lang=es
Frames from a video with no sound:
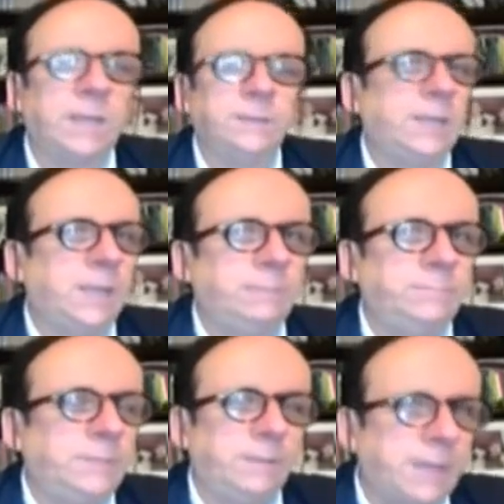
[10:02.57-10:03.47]
de,
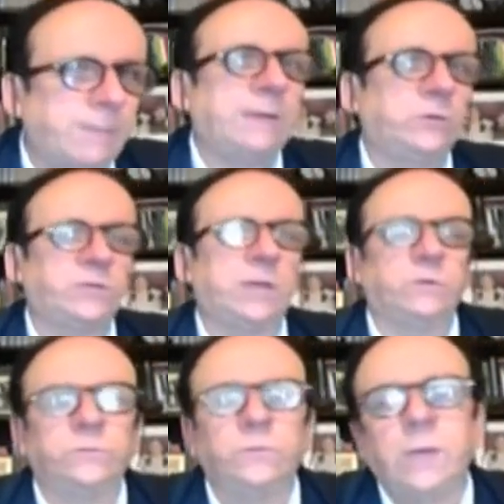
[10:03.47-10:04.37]
de varios
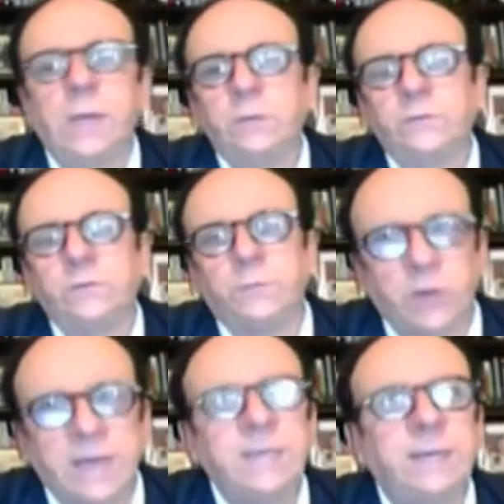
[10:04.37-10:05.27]
años. ¿no? Entonces, por
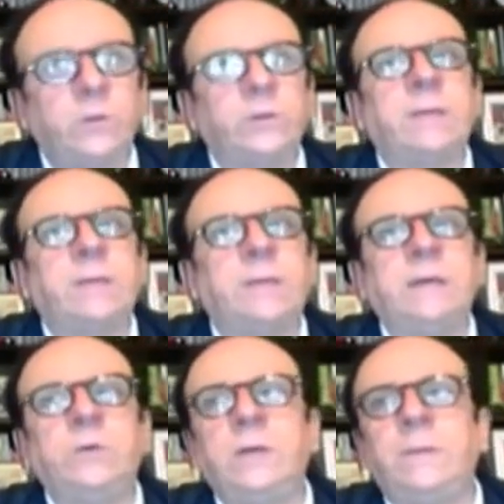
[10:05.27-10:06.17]
ahí creo que también hay
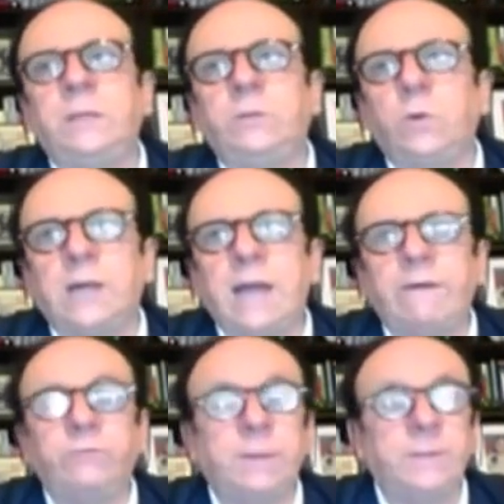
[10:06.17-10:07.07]
un elemento clave,
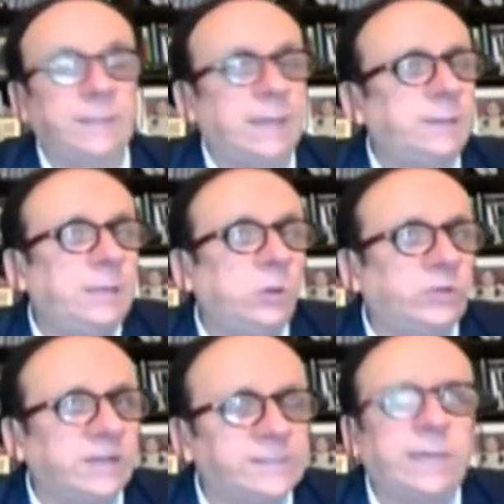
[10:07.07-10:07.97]
fundamental. Y lo
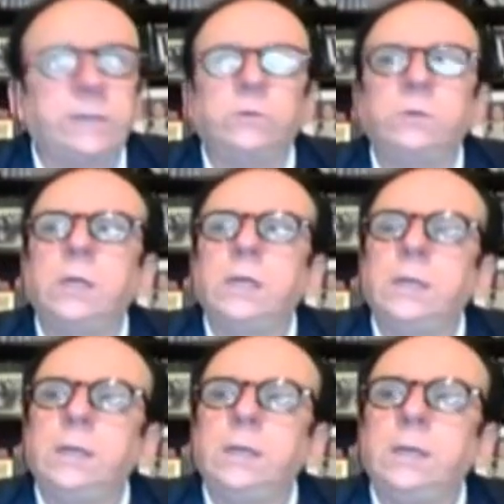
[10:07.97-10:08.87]
tercero
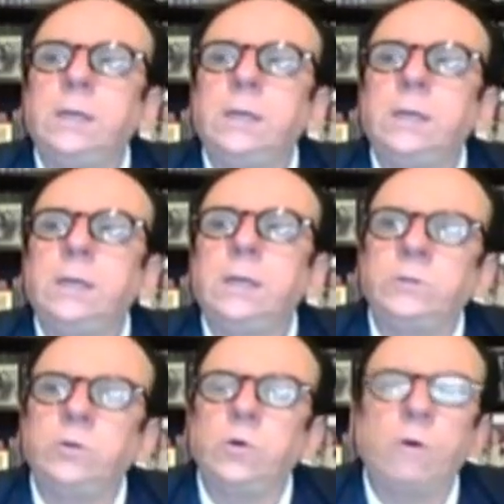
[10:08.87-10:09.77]
es que
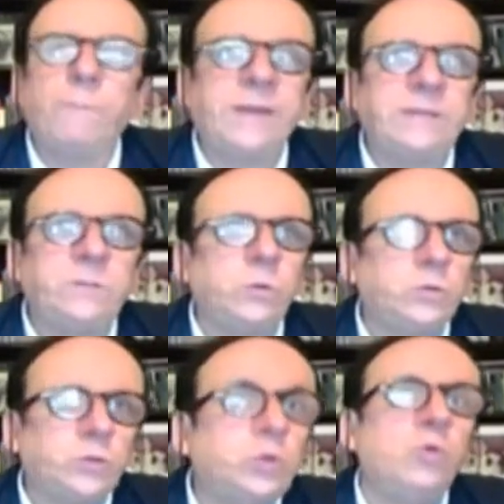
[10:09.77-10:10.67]
cuando los
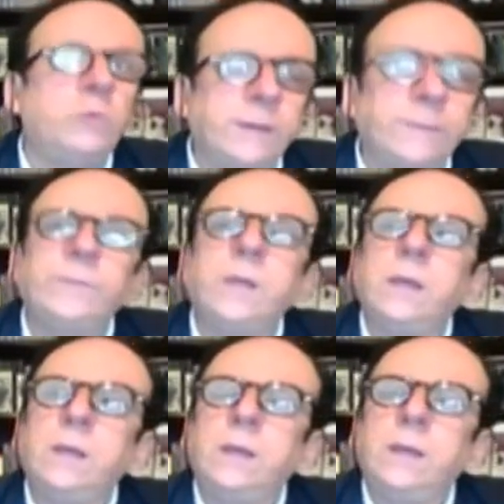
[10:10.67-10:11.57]
precios suben,
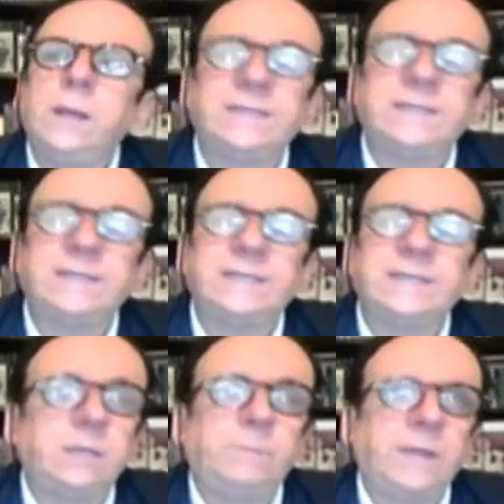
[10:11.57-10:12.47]
las
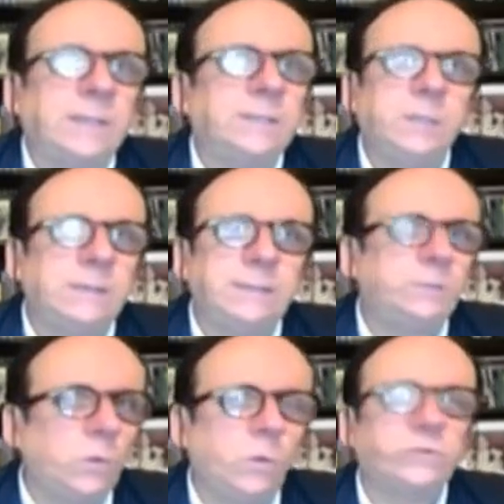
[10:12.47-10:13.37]
expectativas de
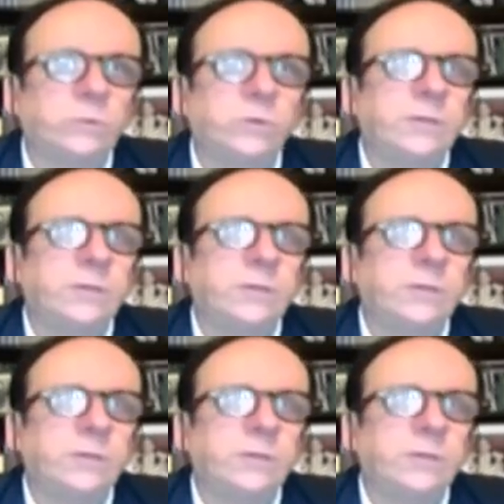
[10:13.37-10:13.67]
todos los actores que